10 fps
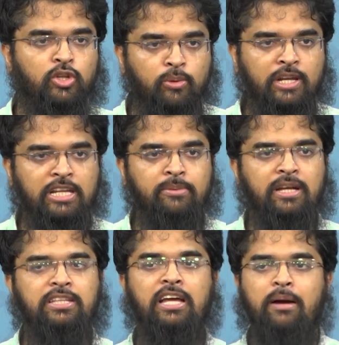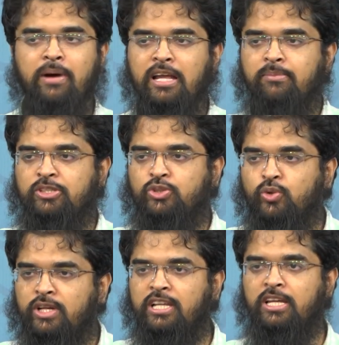तो बोलने की बात यह हमारे
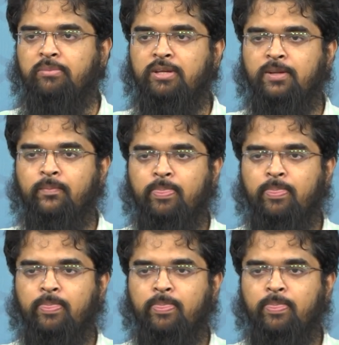बच्चों के लिए भी